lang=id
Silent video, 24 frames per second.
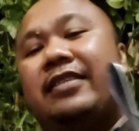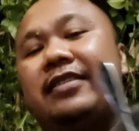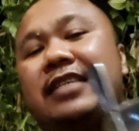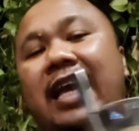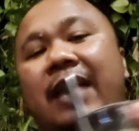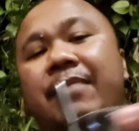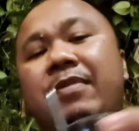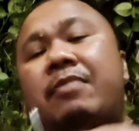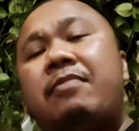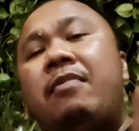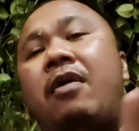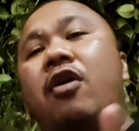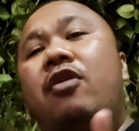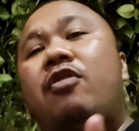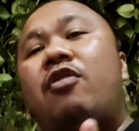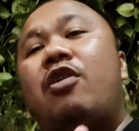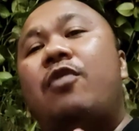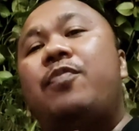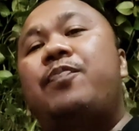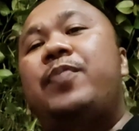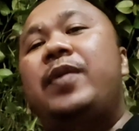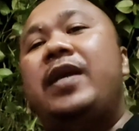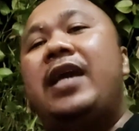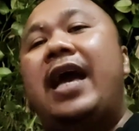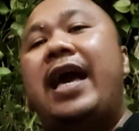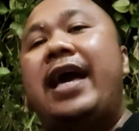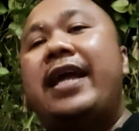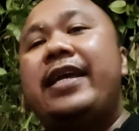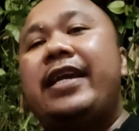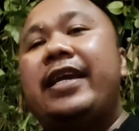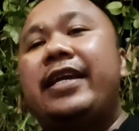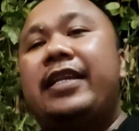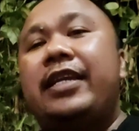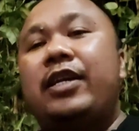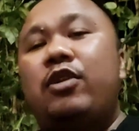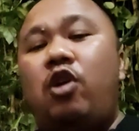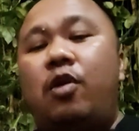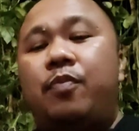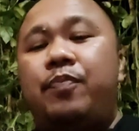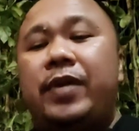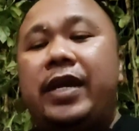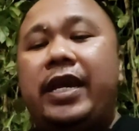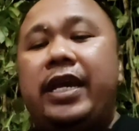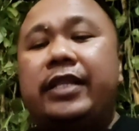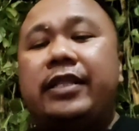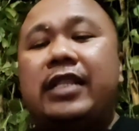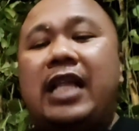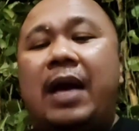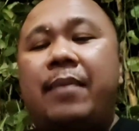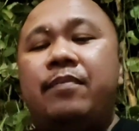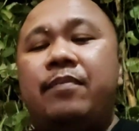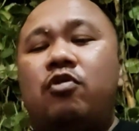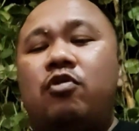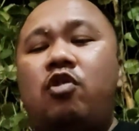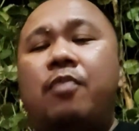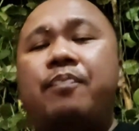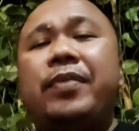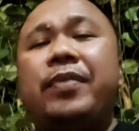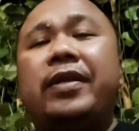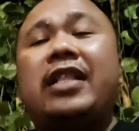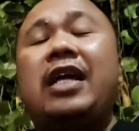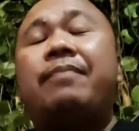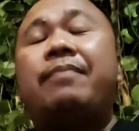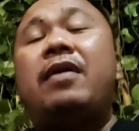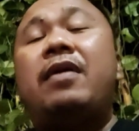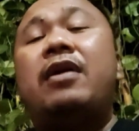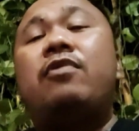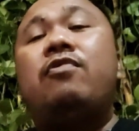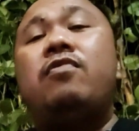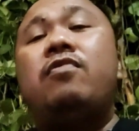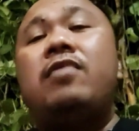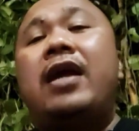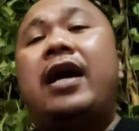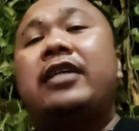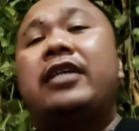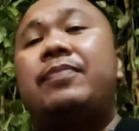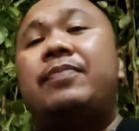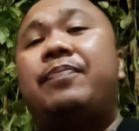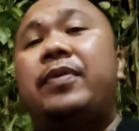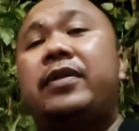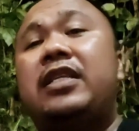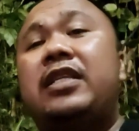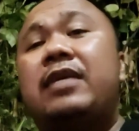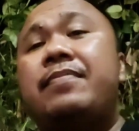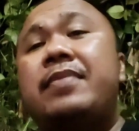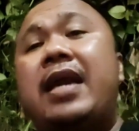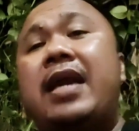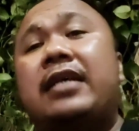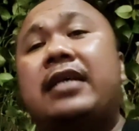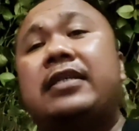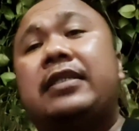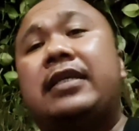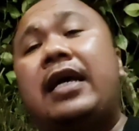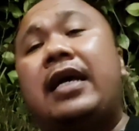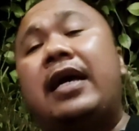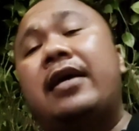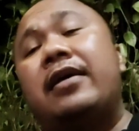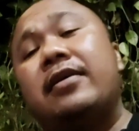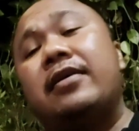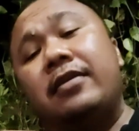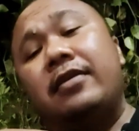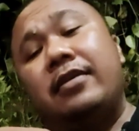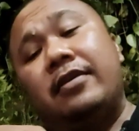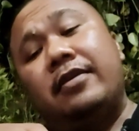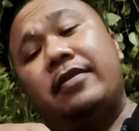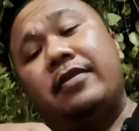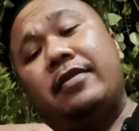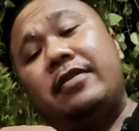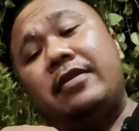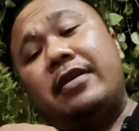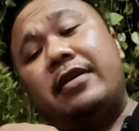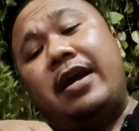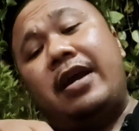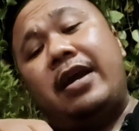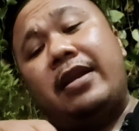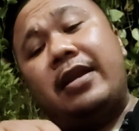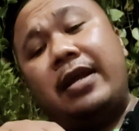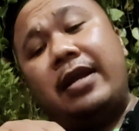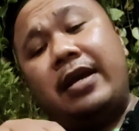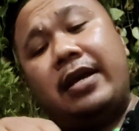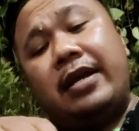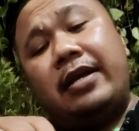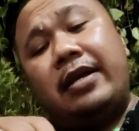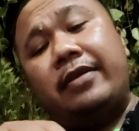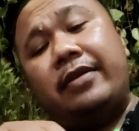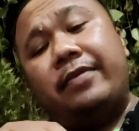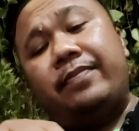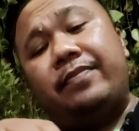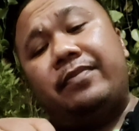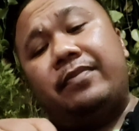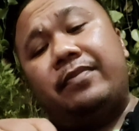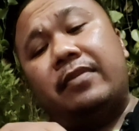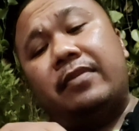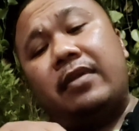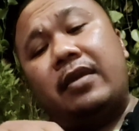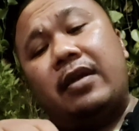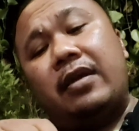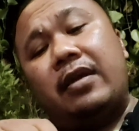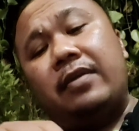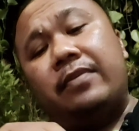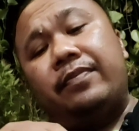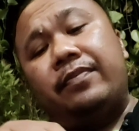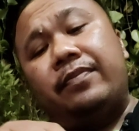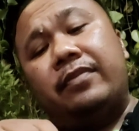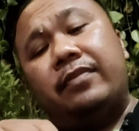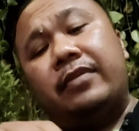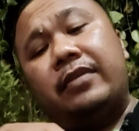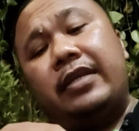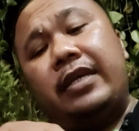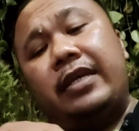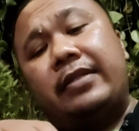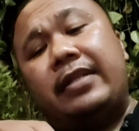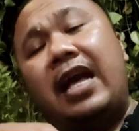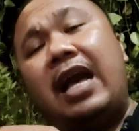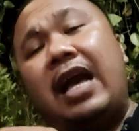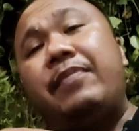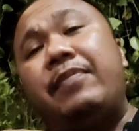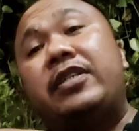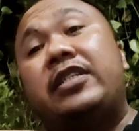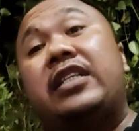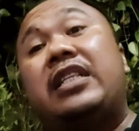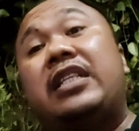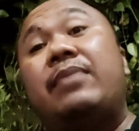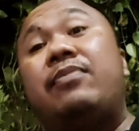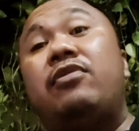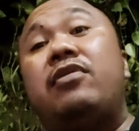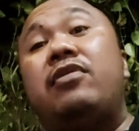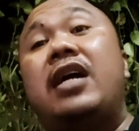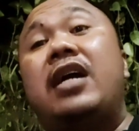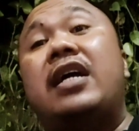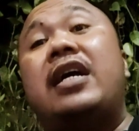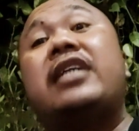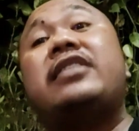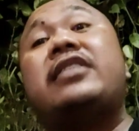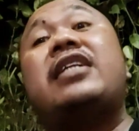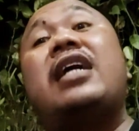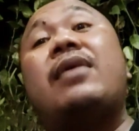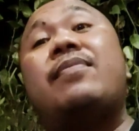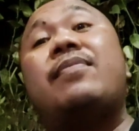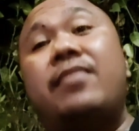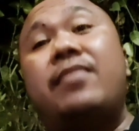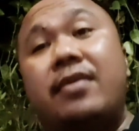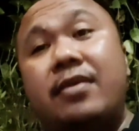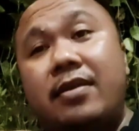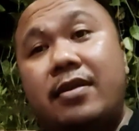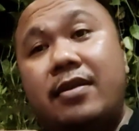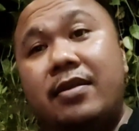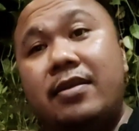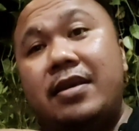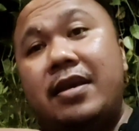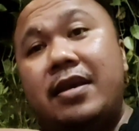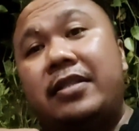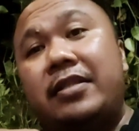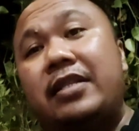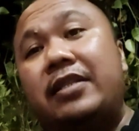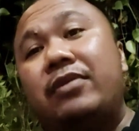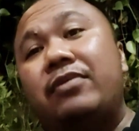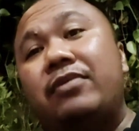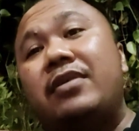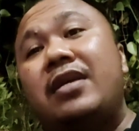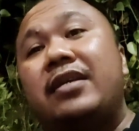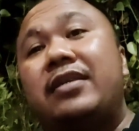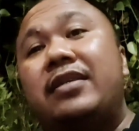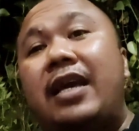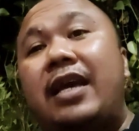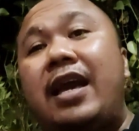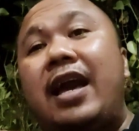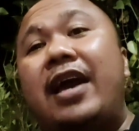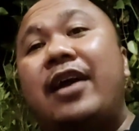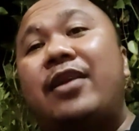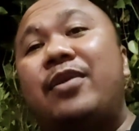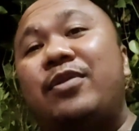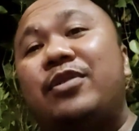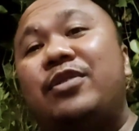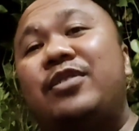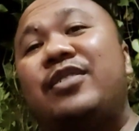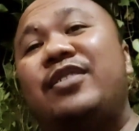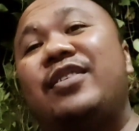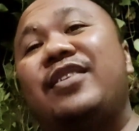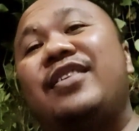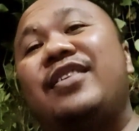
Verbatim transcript: Saya membawa kopi hari ini, kopi hitam, kopi tanpa gula seperti biasa. Karena kita habis ketemu dengan customer, ya tentunya saya harus